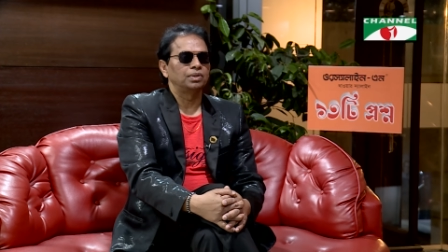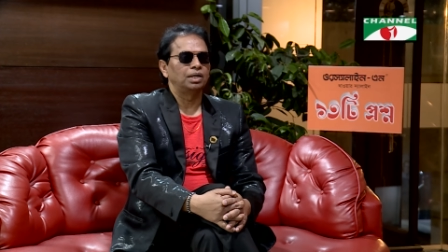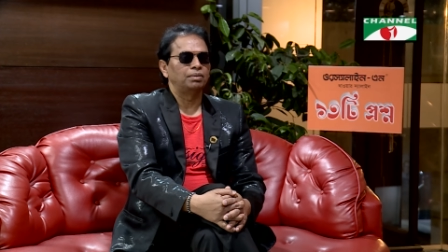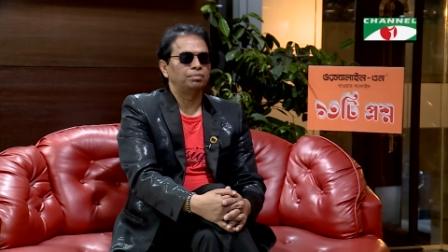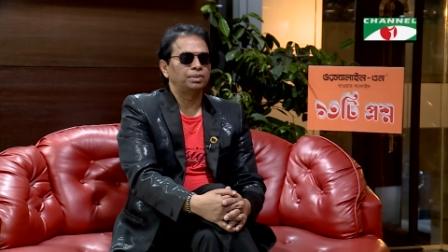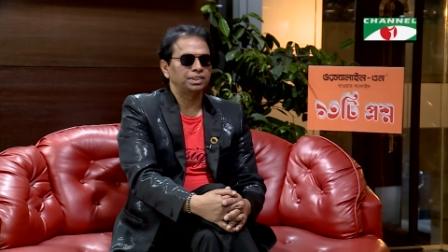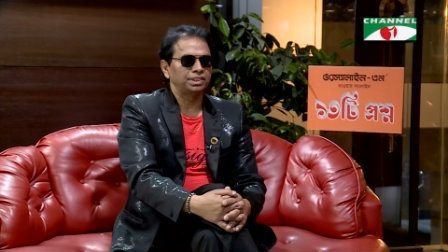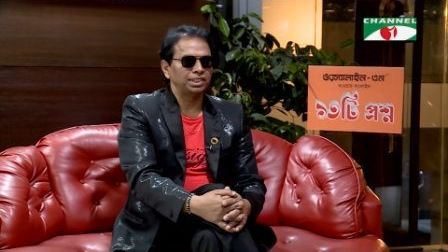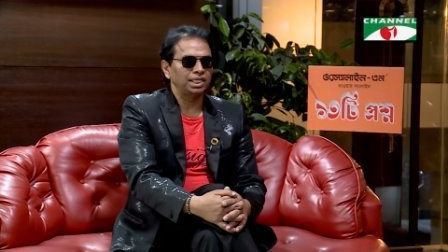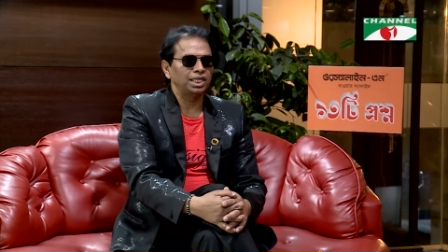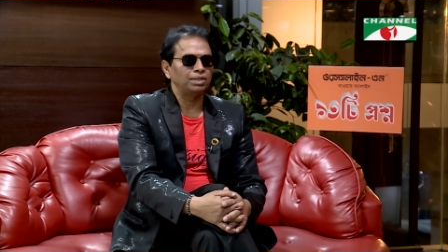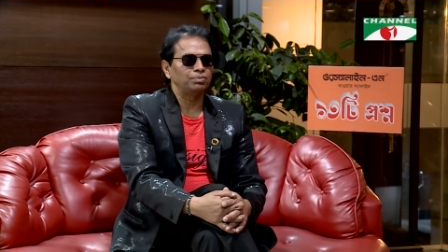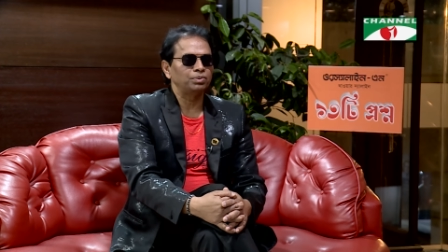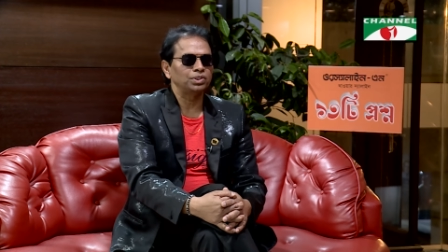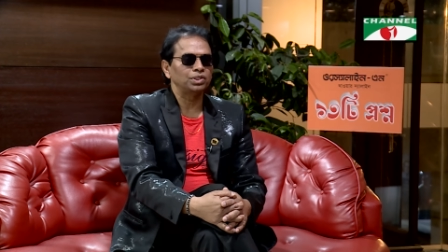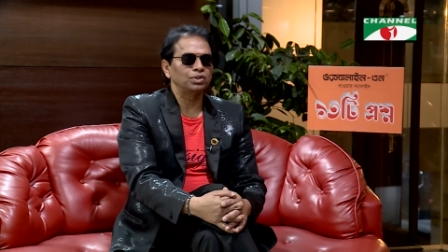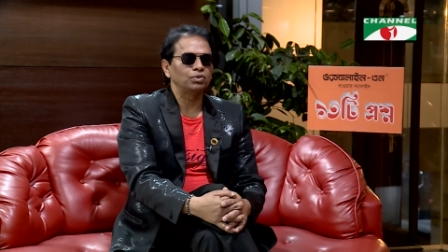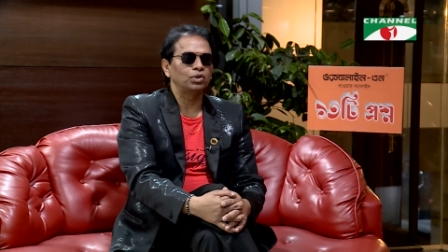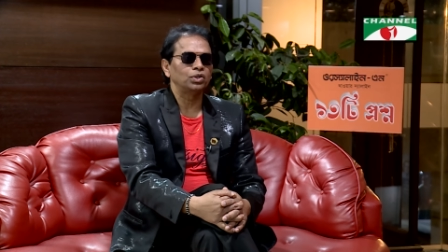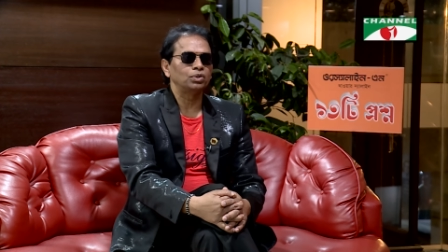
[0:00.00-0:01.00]
আমার জানা
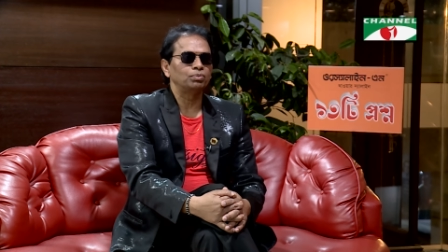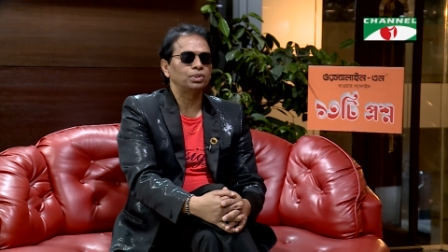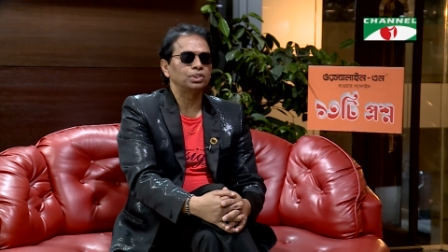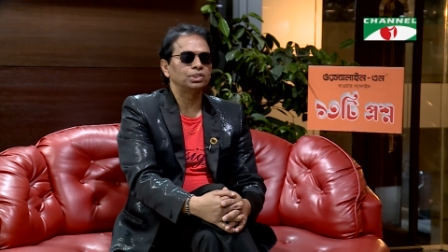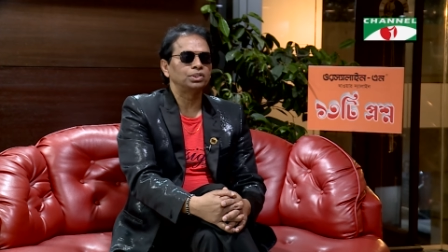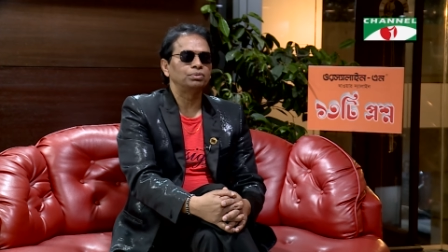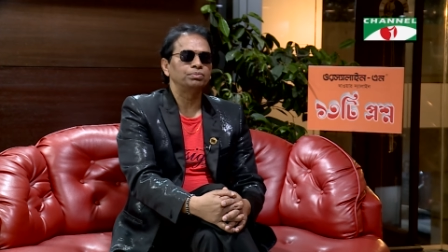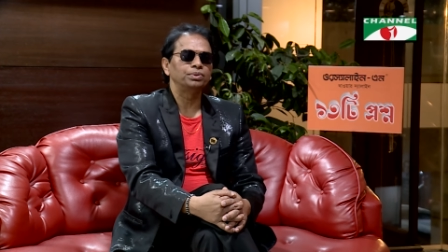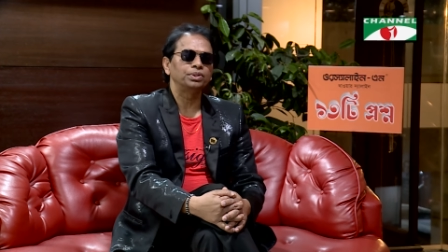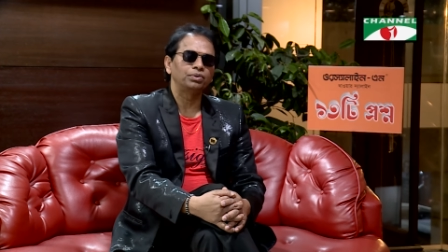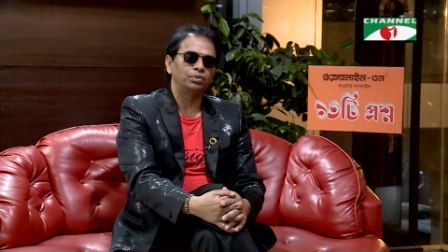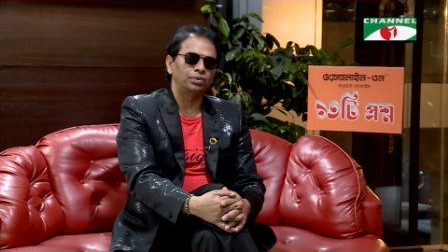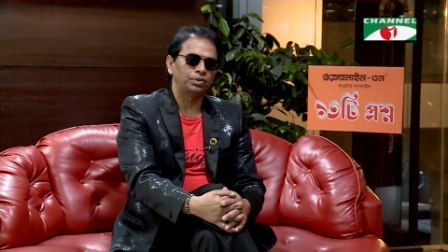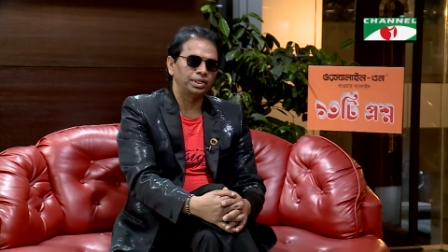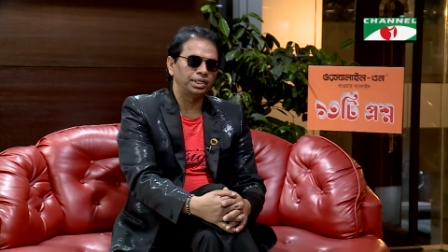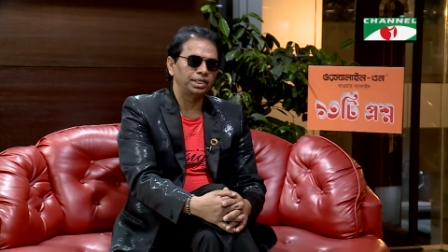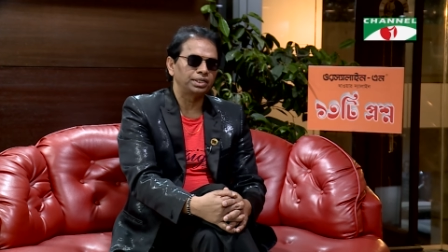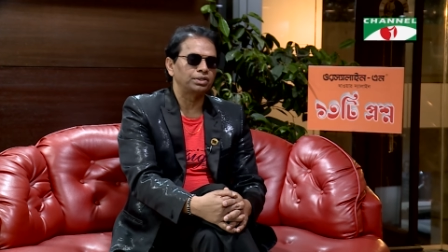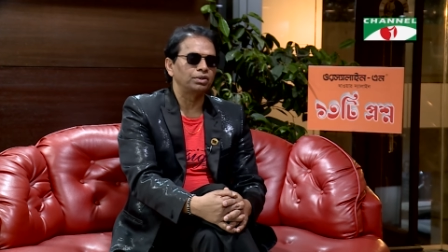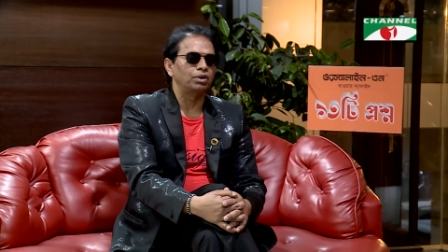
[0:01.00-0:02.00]
মতে গণমাধ্যমে
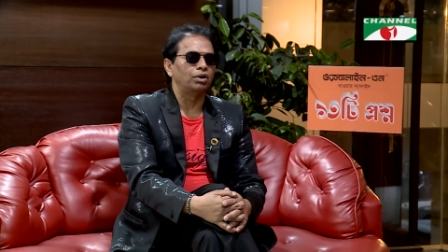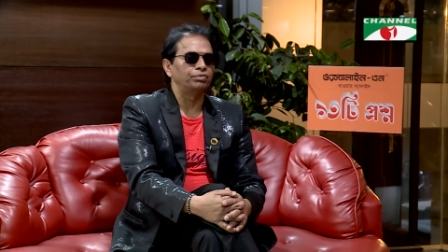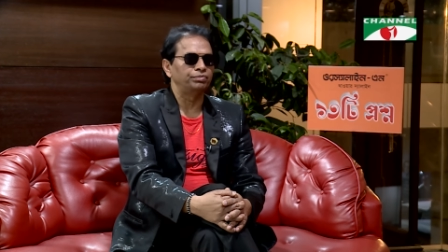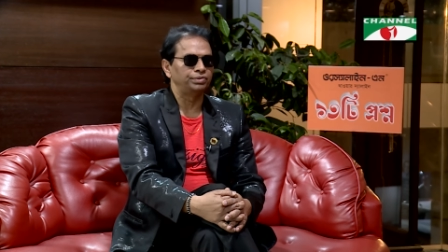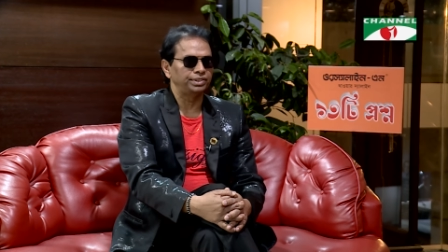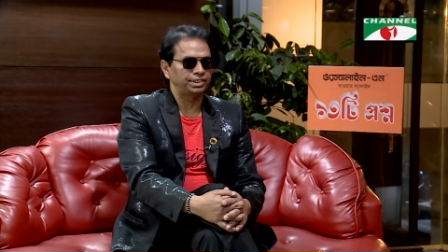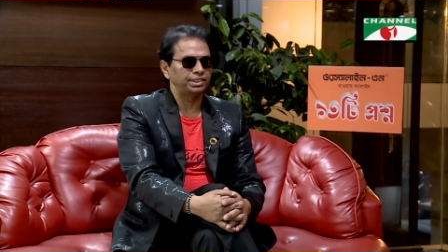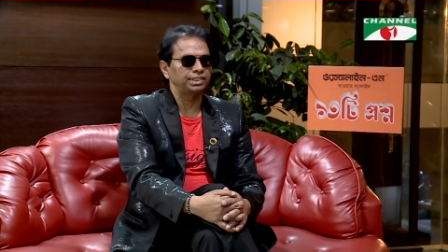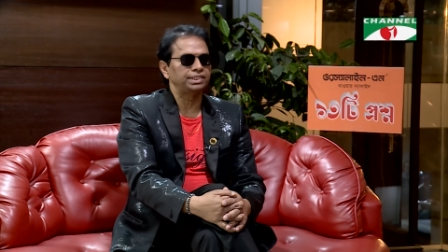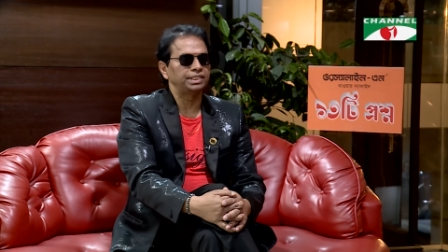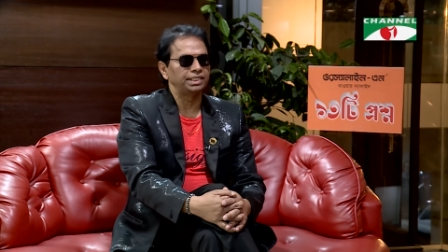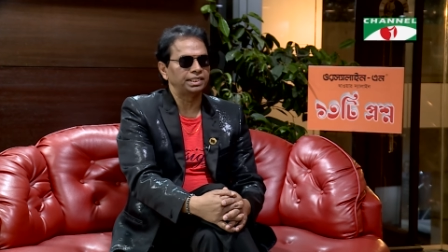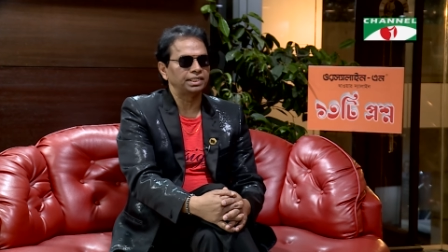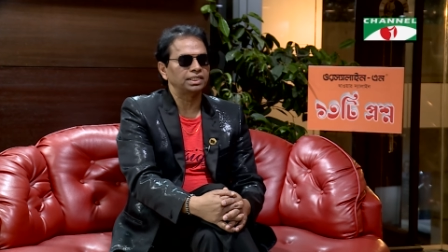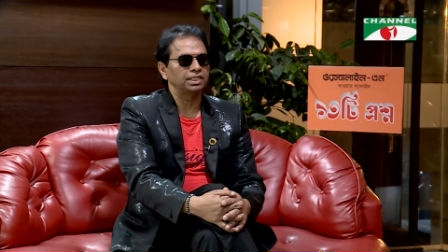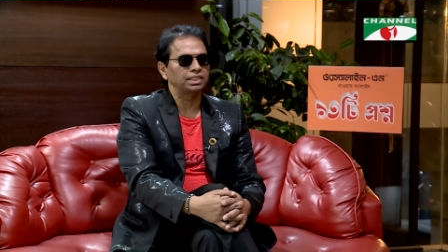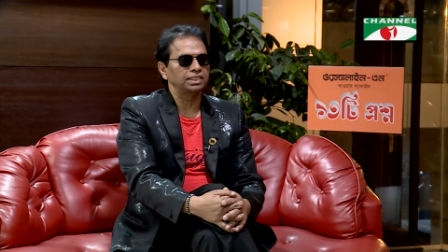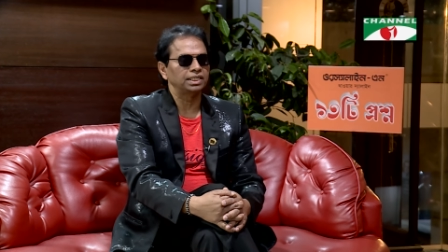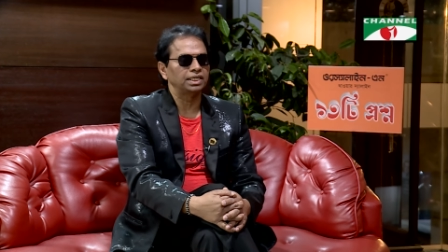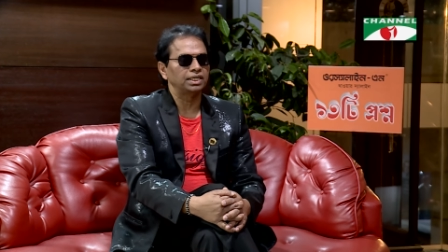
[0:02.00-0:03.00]
অনেক অফিসের
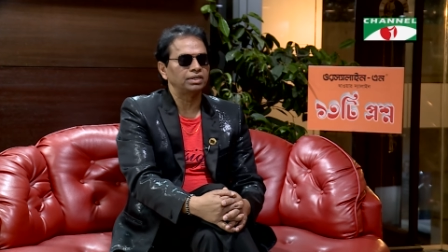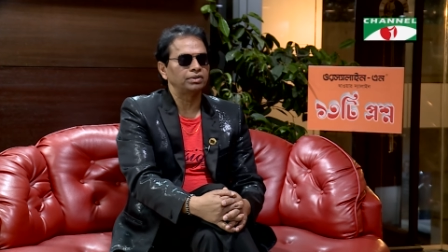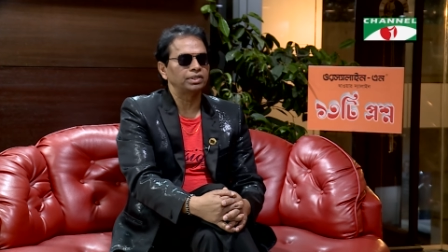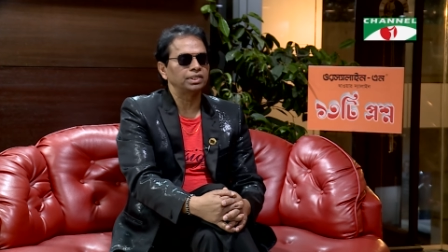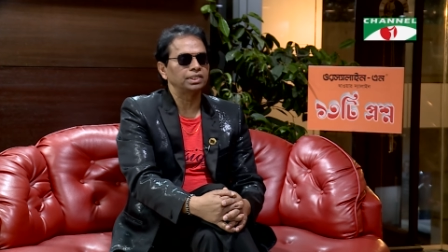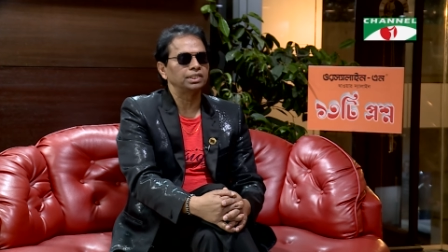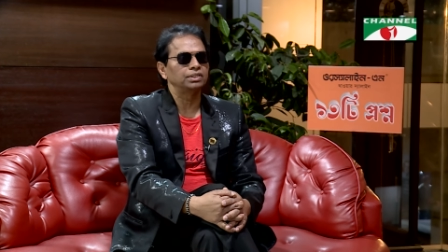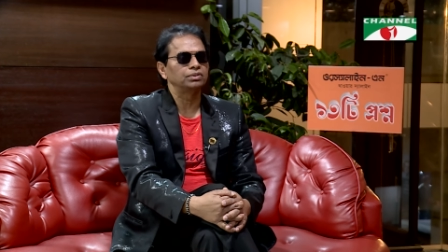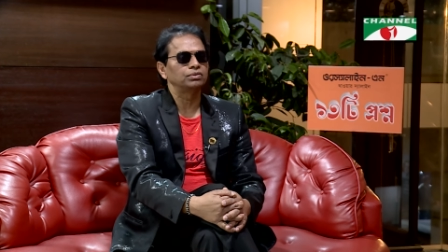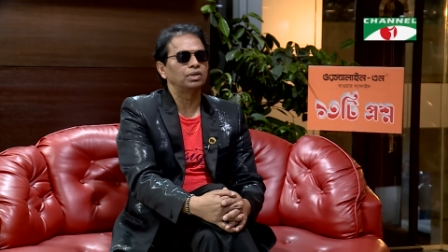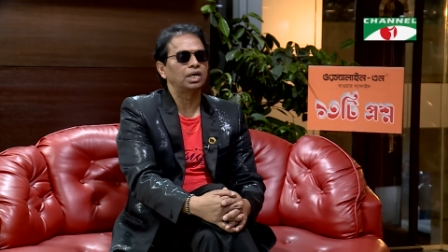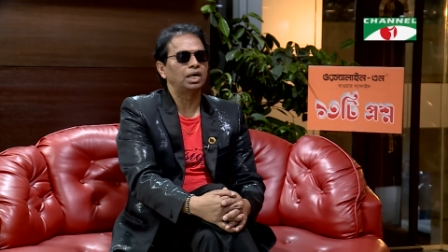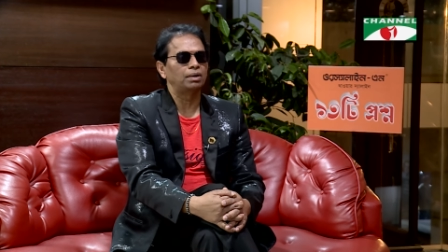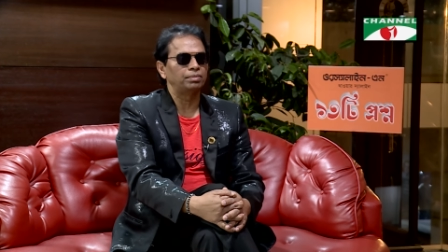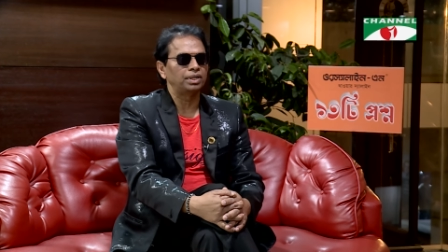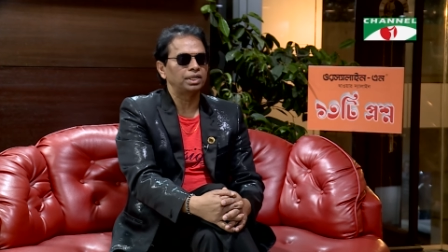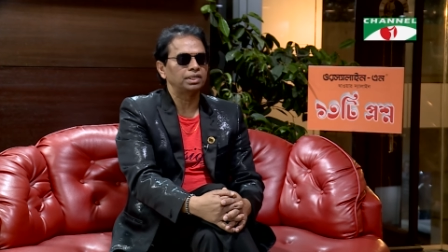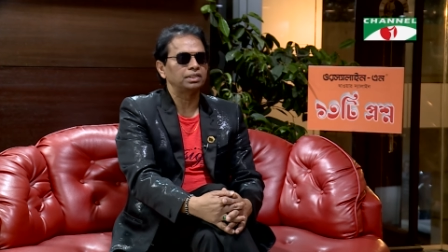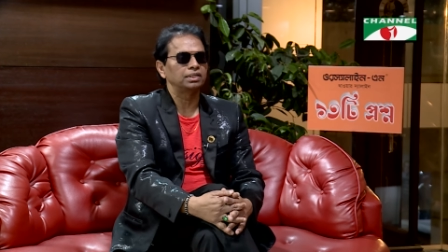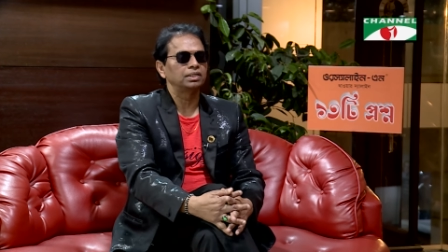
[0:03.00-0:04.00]
ঠিকানা দেয়া হয় কিন্তু
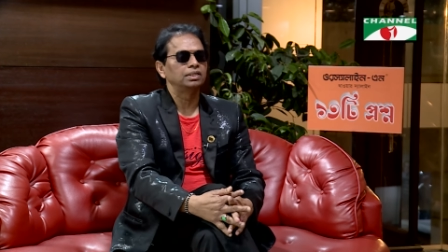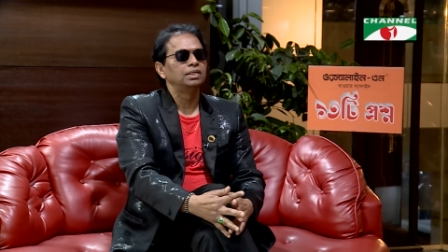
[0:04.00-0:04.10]
আমার